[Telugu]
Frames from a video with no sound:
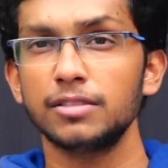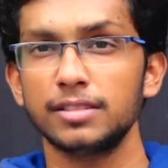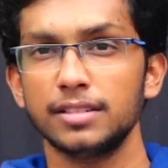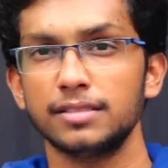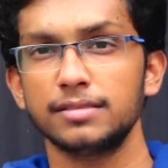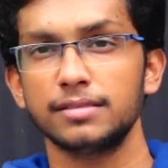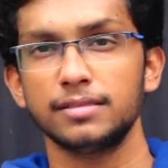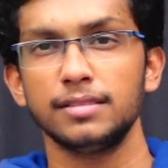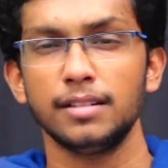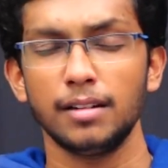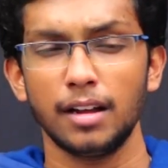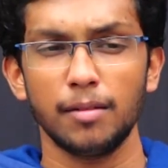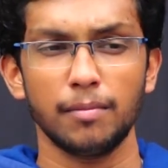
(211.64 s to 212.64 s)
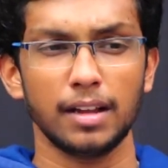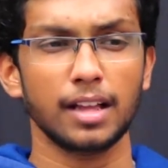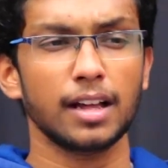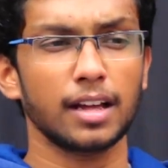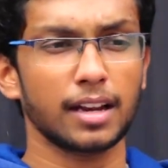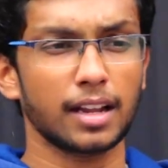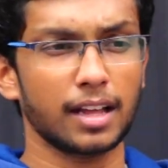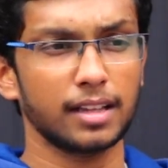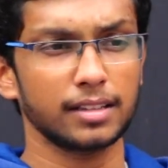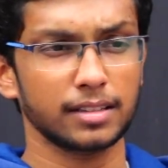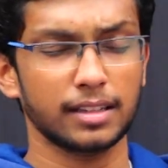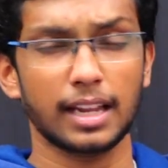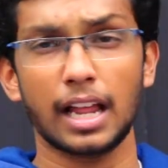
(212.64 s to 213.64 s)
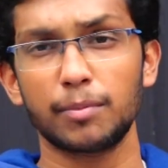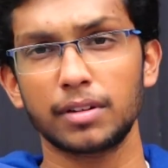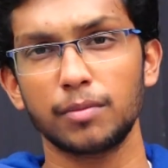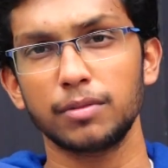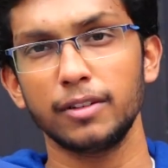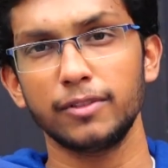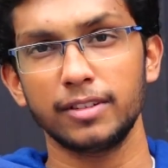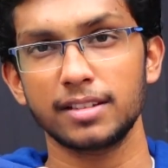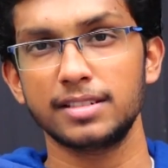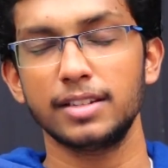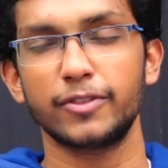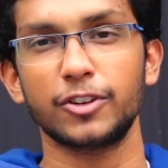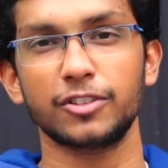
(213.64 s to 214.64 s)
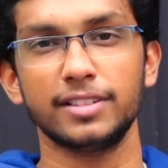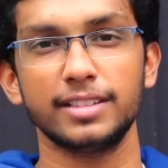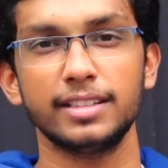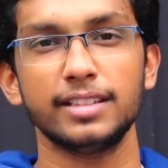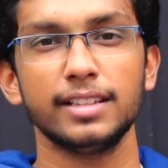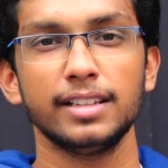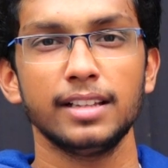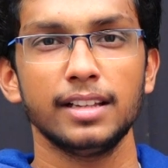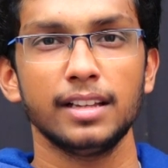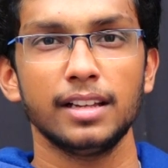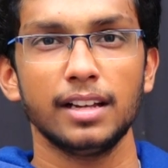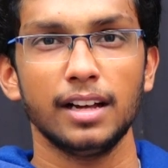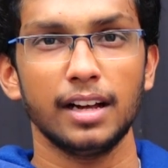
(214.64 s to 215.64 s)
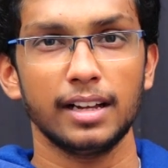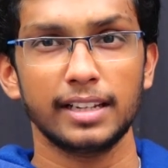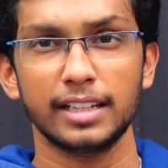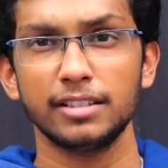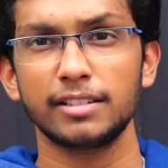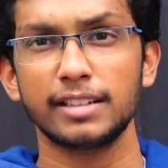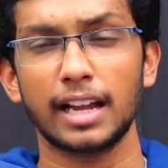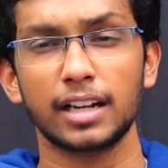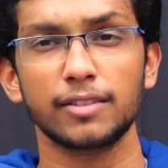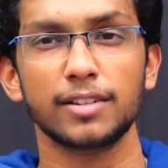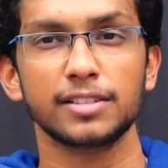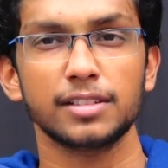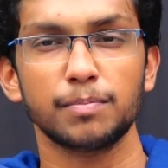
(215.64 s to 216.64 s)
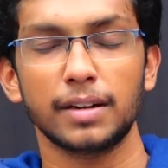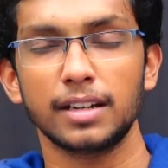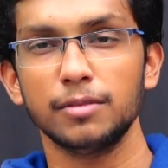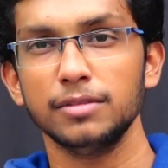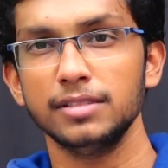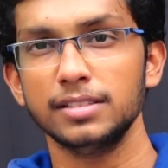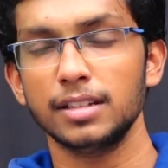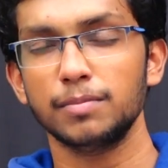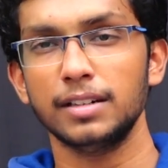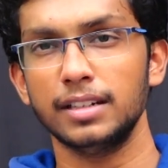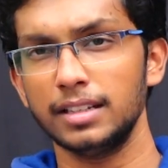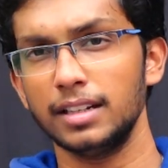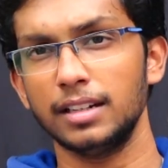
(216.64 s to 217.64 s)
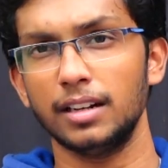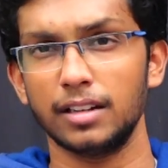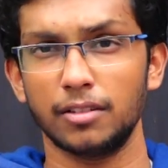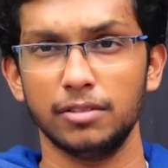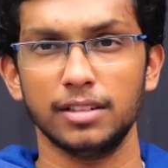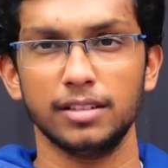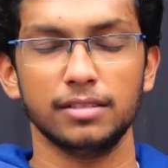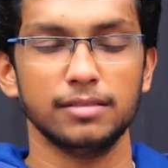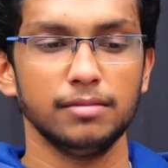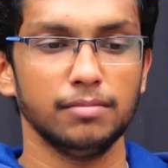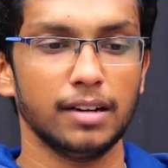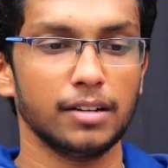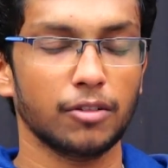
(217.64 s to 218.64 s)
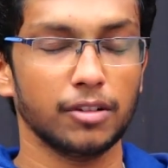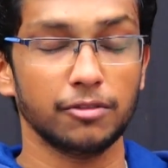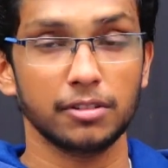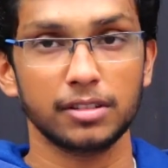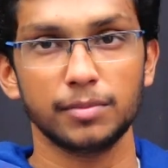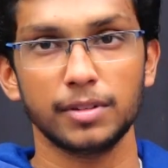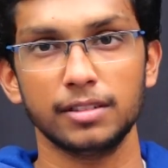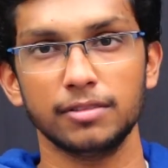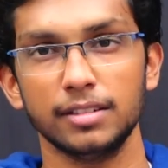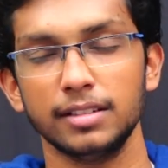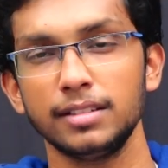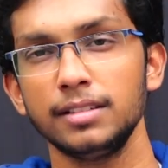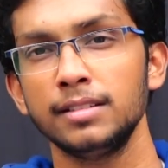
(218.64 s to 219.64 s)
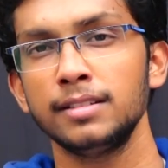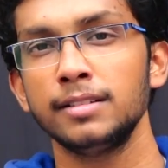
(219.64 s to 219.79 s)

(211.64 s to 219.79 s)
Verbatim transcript: అంటుంటారు భయా నా నా ల్యాప్టాప్లో విండోస్ డిఫెండర్ ఉంది ఇంకెందుకు యాంటీవైరస్ తప్పనే ఉంది చెప్పండి అని అంటూ ఉంటారు బట్ ఒకటి గుర్తుపెట్టుకోండి